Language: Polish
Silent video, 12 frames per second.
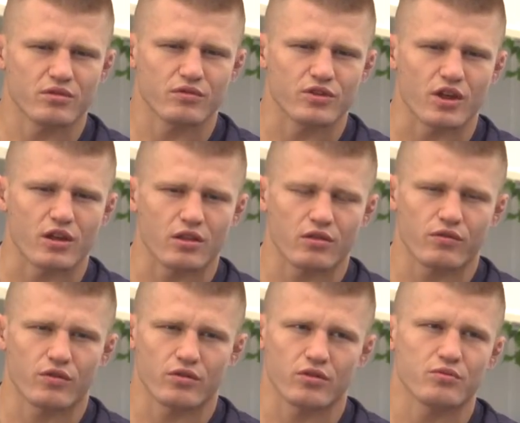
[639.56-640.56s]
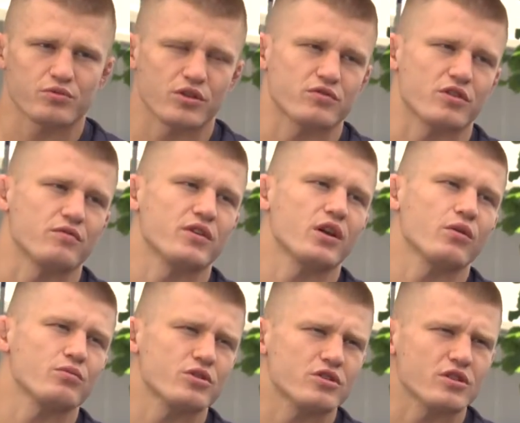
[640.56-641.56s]
zwycięstwo, no i przede wszystkim wygrał ją
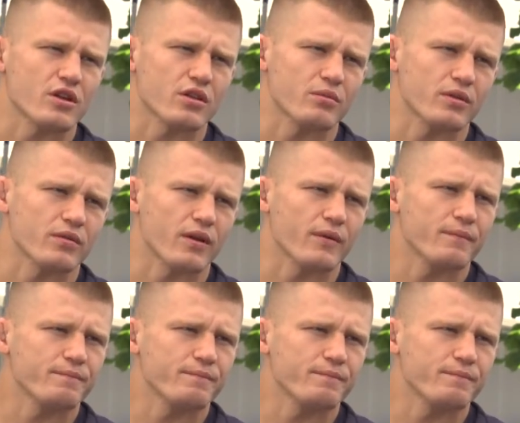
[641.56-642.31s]
przed czasem, prawda?